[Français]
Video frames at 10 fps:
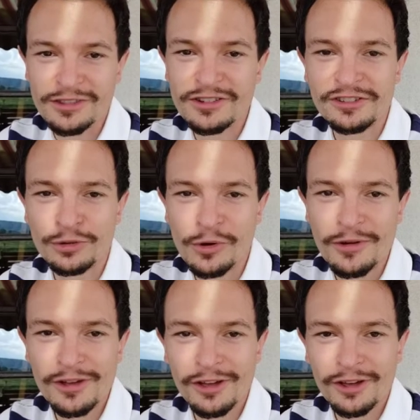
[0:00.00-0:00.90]
délicieux,
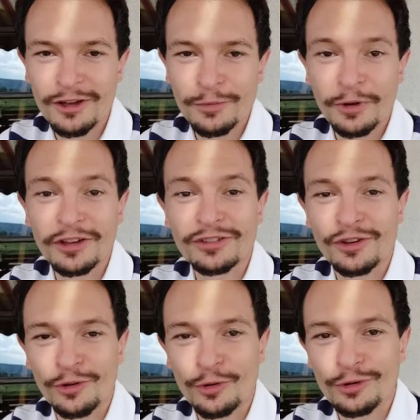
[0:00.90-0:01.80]

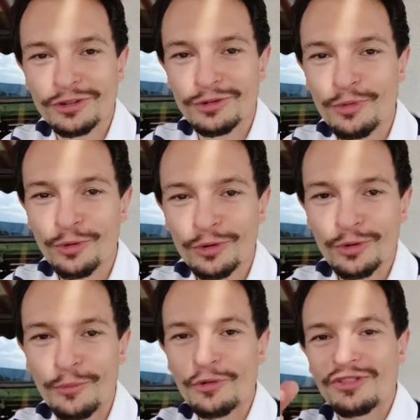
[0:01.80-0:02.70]
presque aussi bon
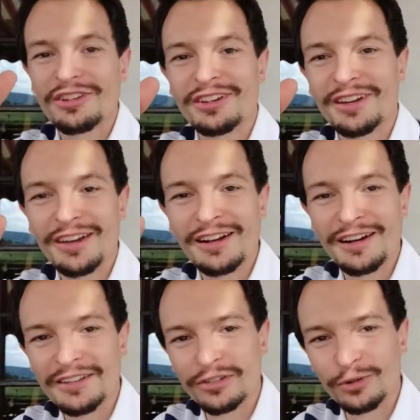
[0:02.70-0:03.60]
que manger
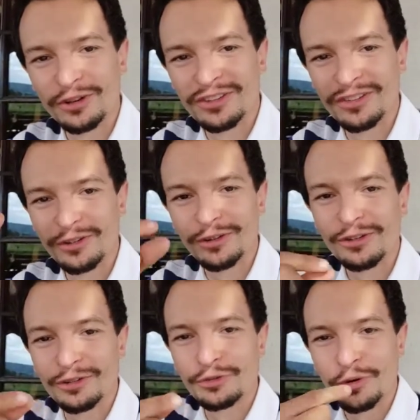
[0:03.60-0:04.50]
les cerises euh,
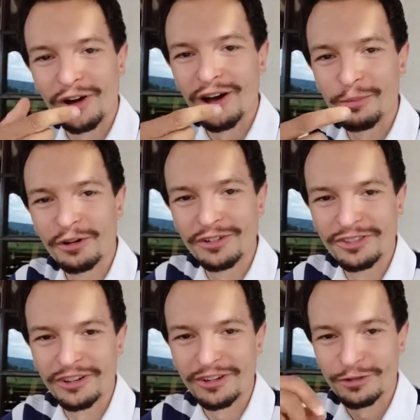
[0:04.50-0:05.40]
sur l'arbre
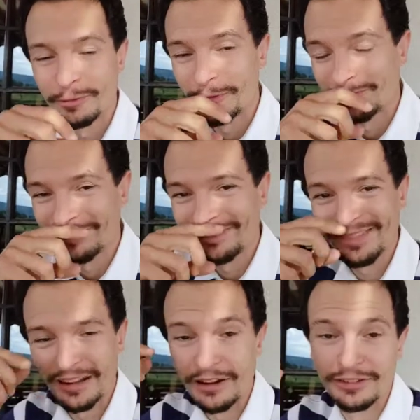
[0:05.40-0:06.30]
directement.
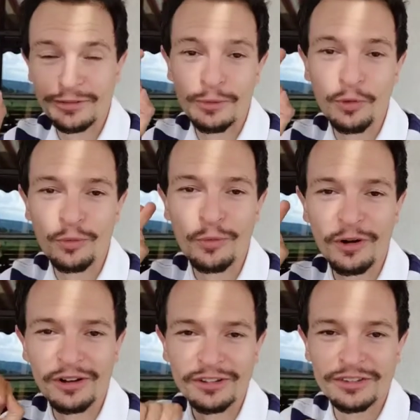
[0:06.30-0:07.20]
Là, c'est vraiment pour
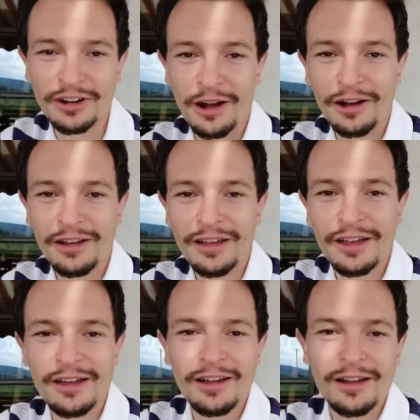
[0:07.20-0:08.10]
moi, c'est la,
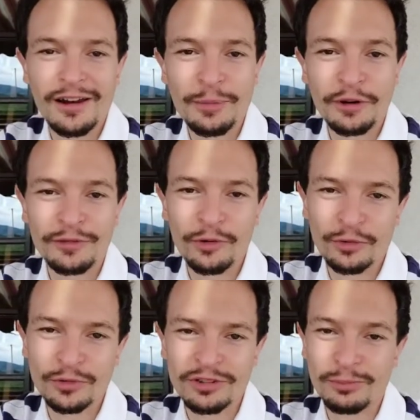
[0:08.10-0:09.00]
la
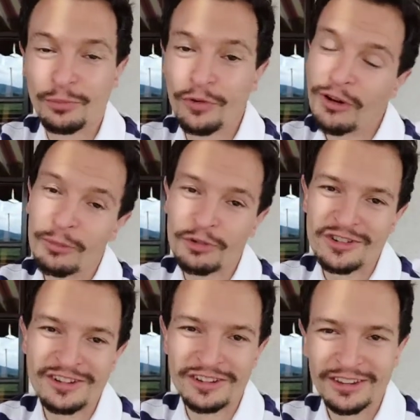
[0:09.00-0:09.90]
préférence ultime, pouvoir
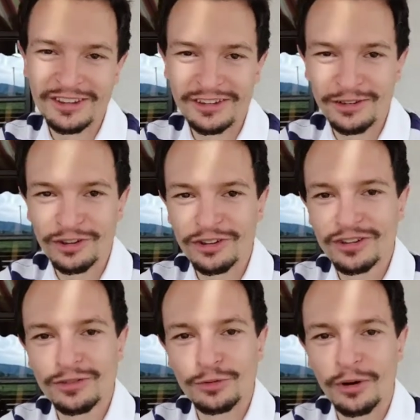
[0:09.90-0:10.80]
manger les cerises euh,
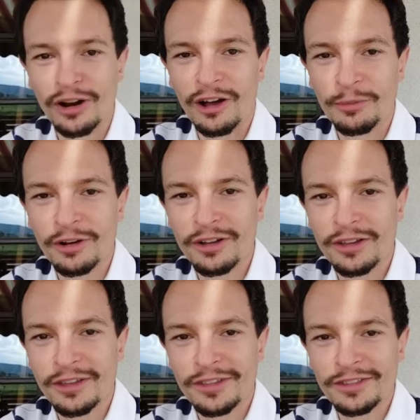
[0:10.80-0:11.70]
sur l'arbre
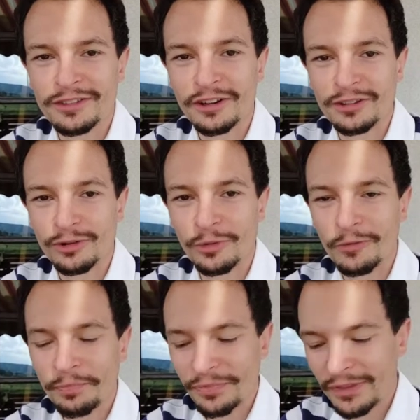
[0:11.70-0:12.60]
directement.
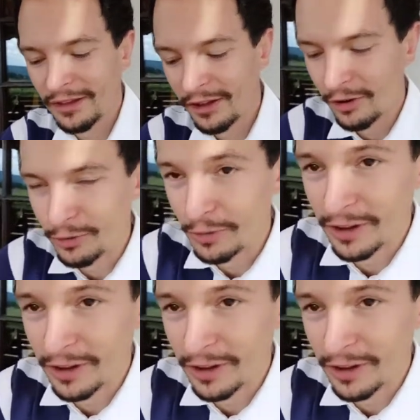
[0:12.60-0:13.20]
En tout